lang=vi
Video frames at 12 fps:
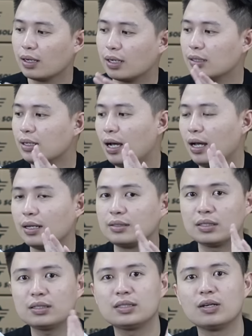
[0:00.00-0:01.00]
cái thứ hai là
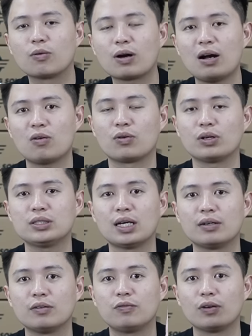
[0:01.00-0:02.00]
cái chiều cao của cái
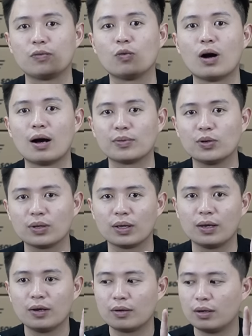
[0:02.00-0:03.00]
trần nó phải phù hợp thôi
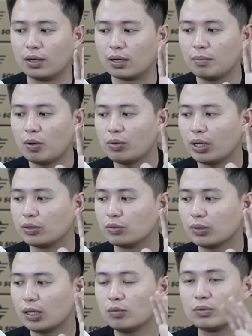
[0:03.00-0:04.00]
à, cái mẫu này
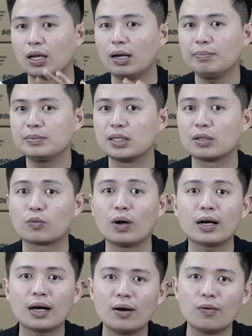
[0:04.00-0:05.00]
chúng ta không thể lắp trần
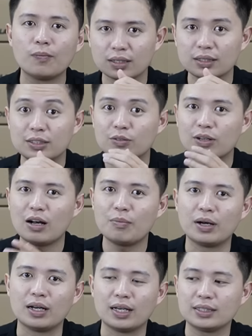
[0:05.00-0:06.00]
quá cao cái chiều cao
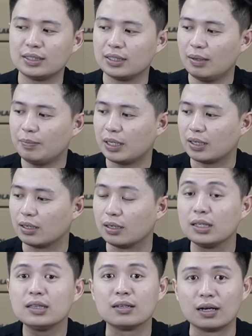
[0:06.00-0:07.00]
mà anh chị lắp đặt là
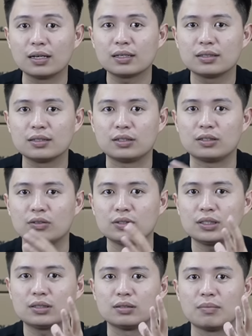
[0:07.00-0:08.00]
lý tưởng ấy, thì nó
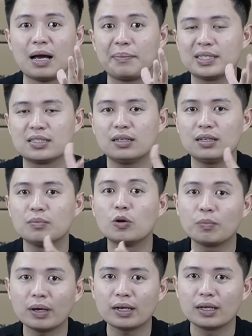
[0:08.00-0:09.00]
sẽ từ ba mét rưỡi đến
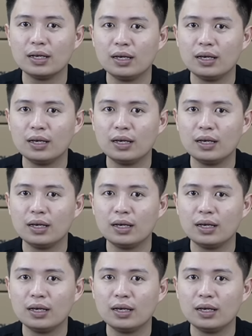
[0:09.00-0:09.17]
4 mét